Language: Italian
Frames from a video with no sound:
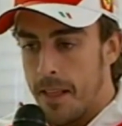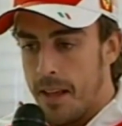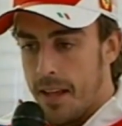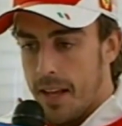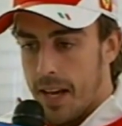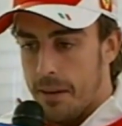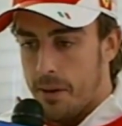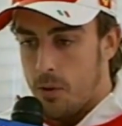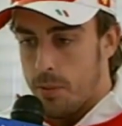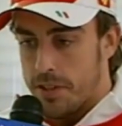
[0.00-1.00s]
arriva la
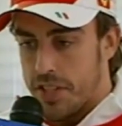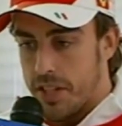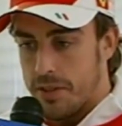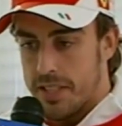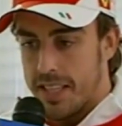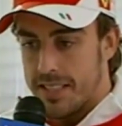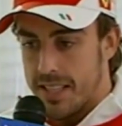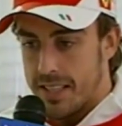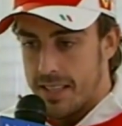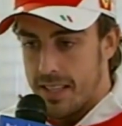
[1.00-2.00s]
curva 5, 6 e
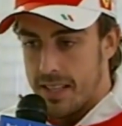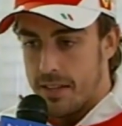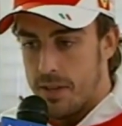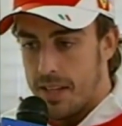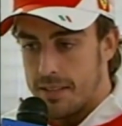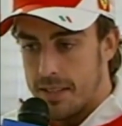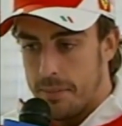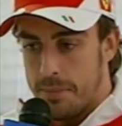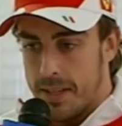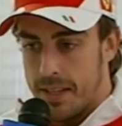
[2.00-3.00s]
7, è una
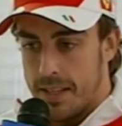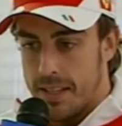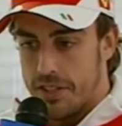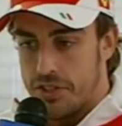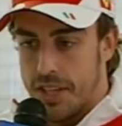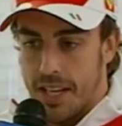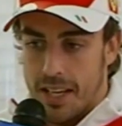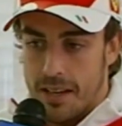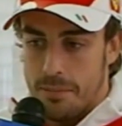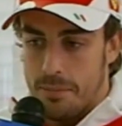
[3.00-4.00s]
triple
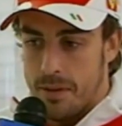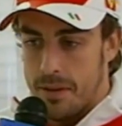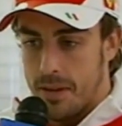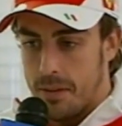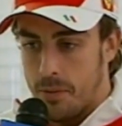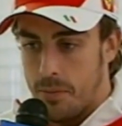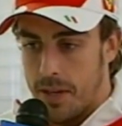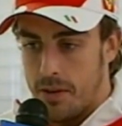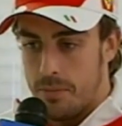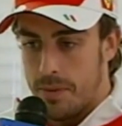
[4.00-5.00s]
chicken più o
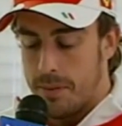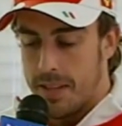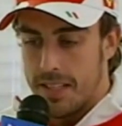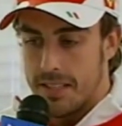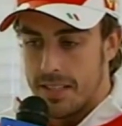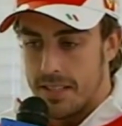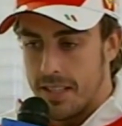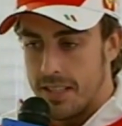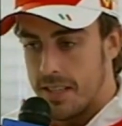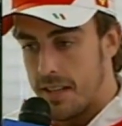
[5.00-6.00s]
meno, prima destra,
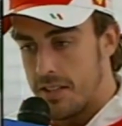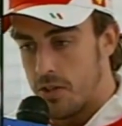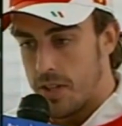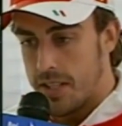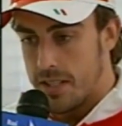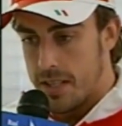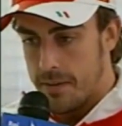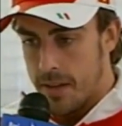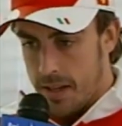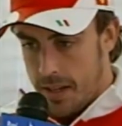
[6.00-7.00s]
sinistra, adesso destra,
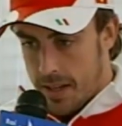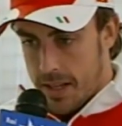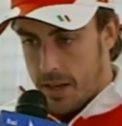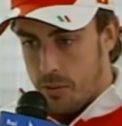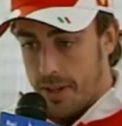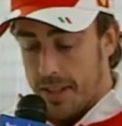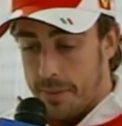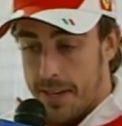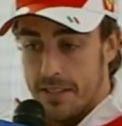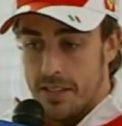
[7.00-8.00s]
in quinta
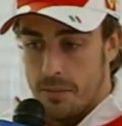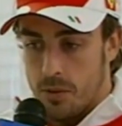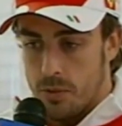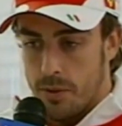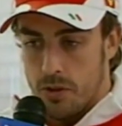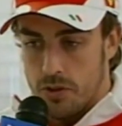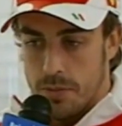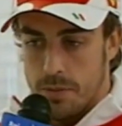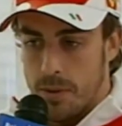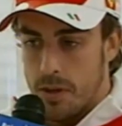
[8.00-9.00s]
marcia, molto veloce,
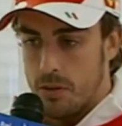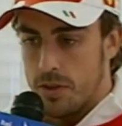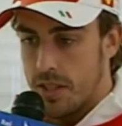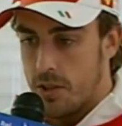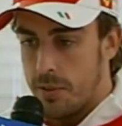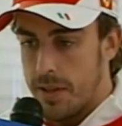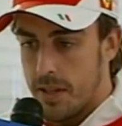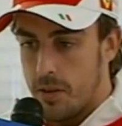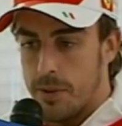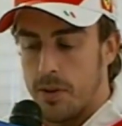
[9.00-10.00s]
più o meno a 220
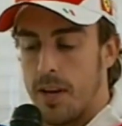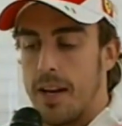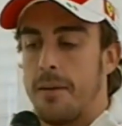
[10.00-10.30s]
km/h.